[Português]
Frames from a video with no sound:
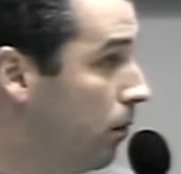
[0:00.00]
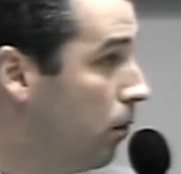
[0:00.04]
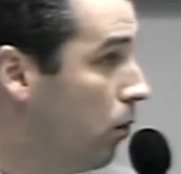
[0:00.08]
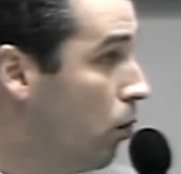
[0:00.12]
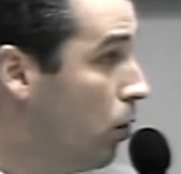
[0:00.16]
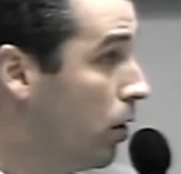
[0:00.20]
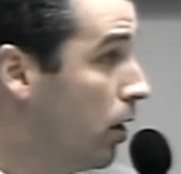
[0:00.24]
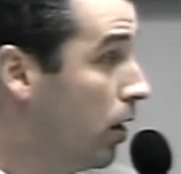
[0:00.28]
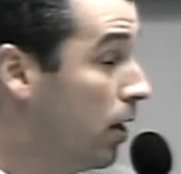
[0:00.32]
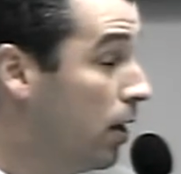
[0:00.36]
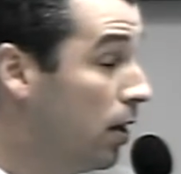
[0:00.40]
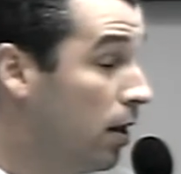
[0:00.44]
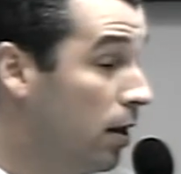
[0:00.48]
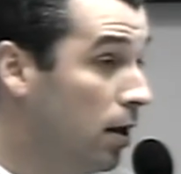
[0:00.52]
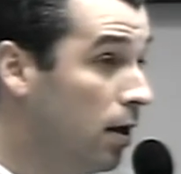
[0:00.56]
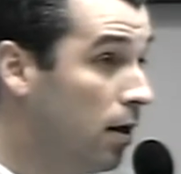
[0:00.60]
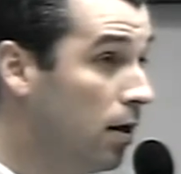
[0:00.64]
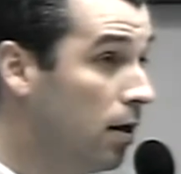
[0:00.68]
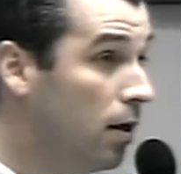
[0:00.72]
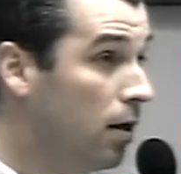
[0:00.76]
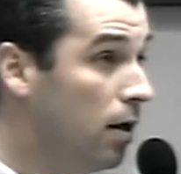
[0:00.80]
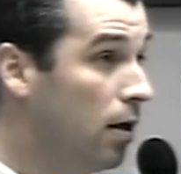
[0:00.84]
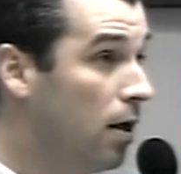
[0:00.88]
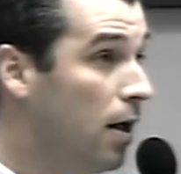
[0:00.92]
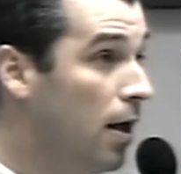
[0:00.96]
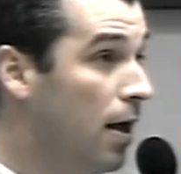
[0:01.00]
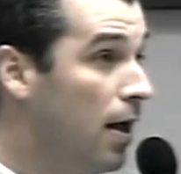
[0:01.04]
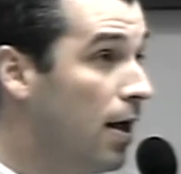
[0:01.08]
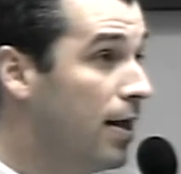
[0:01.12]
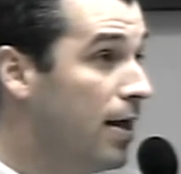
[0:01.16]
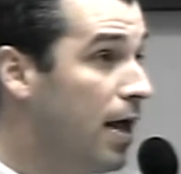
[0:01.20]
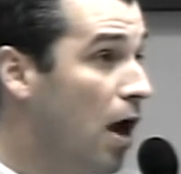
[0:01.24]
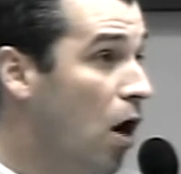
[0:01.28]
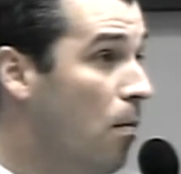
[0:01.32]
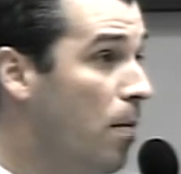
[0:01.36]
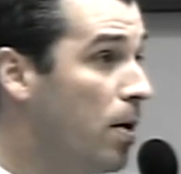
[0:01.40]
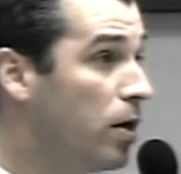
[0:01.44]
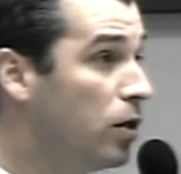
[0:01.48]
O que
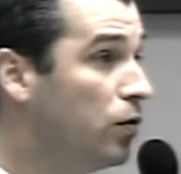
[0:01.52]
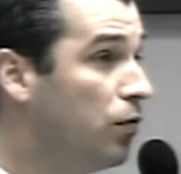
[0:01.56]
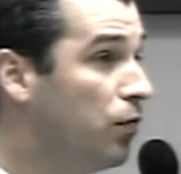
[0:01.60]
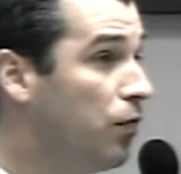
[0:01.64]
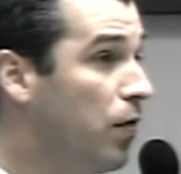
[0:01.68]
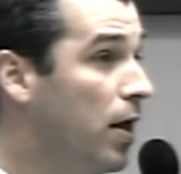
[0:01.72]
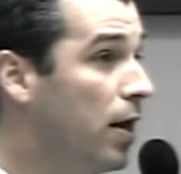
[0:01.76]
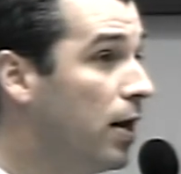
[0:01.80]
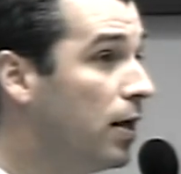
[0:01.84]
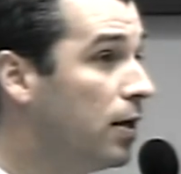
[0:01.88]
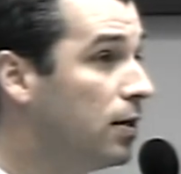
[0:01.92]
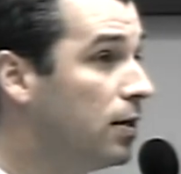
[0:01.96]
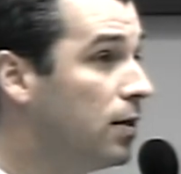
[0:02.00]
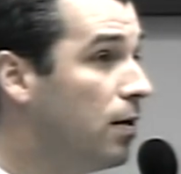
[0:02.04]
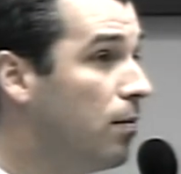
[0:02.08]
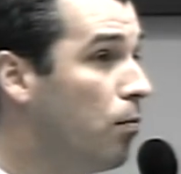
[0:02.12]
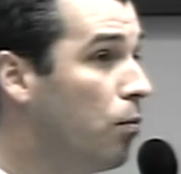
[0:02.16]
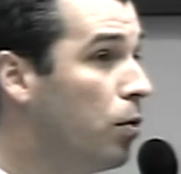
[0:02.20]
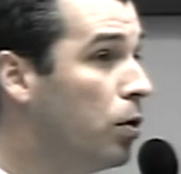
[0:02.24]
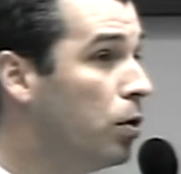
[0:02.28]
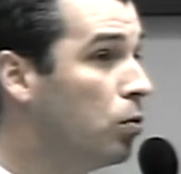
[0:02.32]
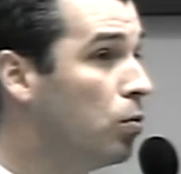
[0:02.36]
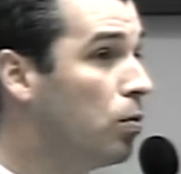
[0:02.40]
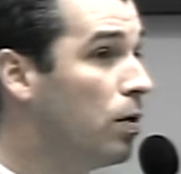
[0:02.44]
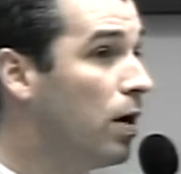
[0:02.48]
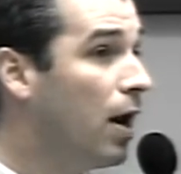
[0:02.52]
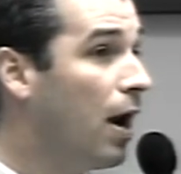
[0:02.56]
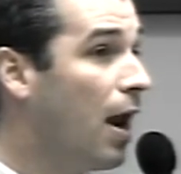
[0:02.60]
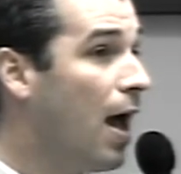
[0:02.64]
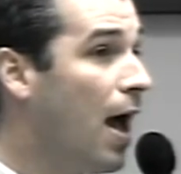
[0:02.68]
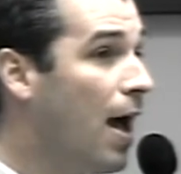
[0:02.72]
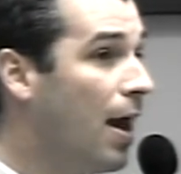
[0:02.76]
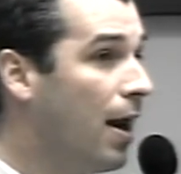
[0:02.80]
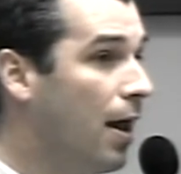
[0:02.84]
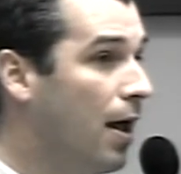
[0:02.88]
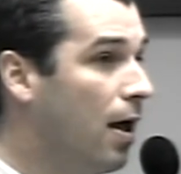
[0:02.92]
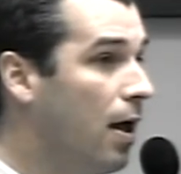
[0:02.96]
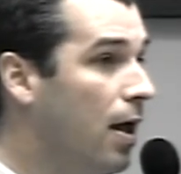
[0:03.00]
e há uma diferença muito
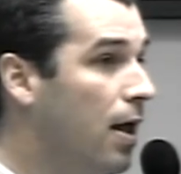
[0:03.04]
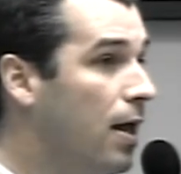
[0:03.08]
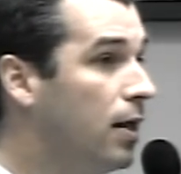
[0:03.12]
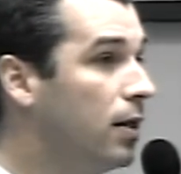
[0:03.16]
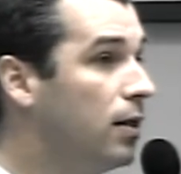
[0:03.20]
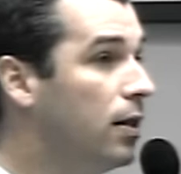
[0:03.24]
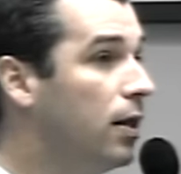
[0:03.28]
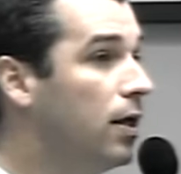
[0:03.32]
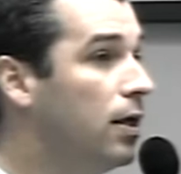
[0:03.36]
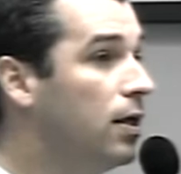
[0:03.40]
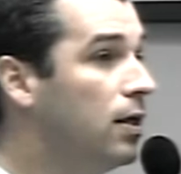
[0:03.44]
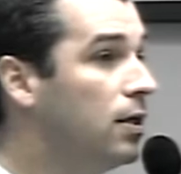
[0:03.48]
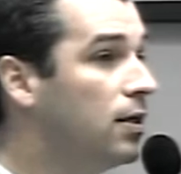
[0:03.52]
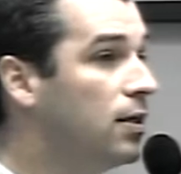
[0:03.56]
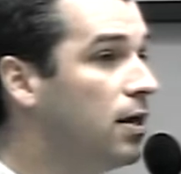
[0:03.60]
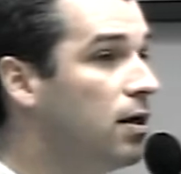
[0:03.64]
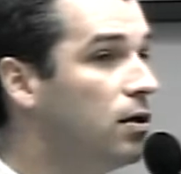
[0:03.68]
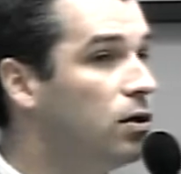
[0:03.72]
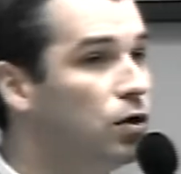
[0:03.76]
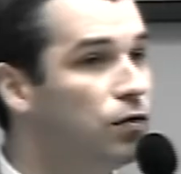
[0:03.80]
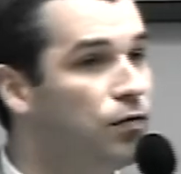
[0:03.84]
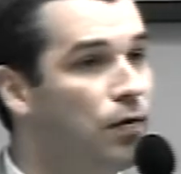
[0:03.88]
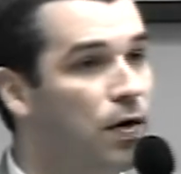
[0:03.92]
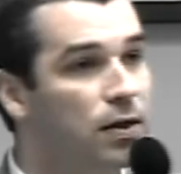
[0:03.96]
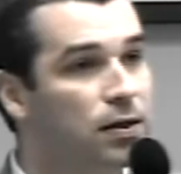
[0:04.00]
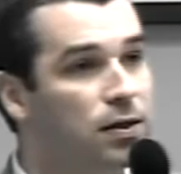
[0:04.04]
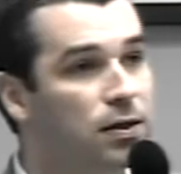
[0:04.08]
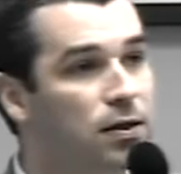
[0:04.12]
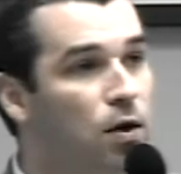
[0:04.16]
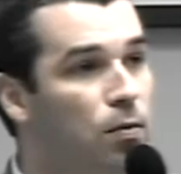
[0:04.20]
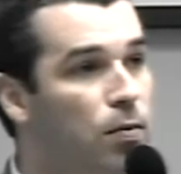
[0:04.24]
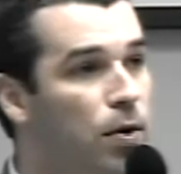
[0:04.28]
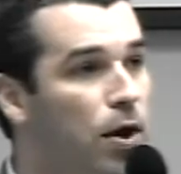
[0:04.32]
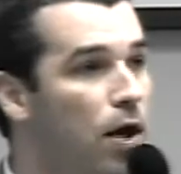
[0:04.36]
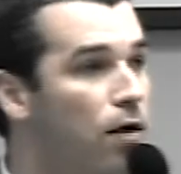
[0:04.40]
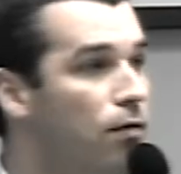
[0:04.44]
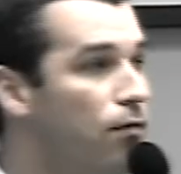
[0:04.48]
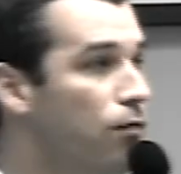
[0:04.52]
clara entre
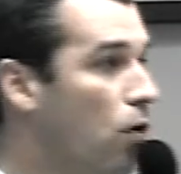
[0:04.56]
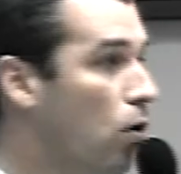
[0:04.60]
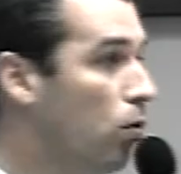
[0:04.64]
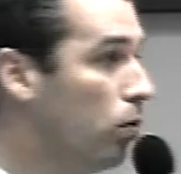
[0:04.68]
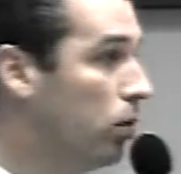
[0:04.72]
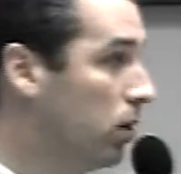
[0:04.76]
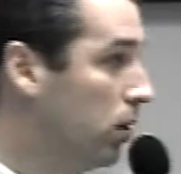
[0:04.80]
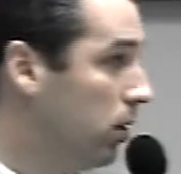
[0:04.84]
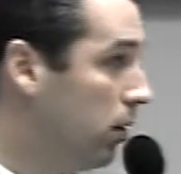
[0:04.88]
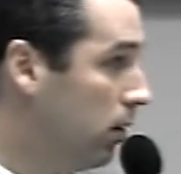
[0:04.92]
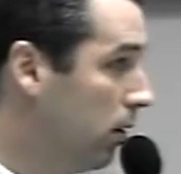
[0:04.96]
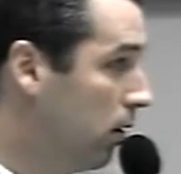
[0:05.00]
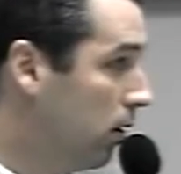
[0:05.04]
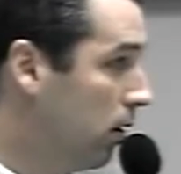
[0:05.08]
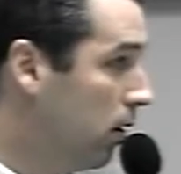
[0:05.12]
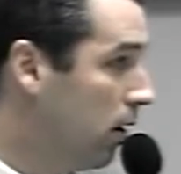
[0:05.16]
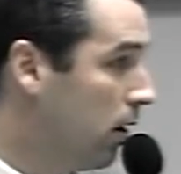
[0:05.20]
insatisfação e revolta.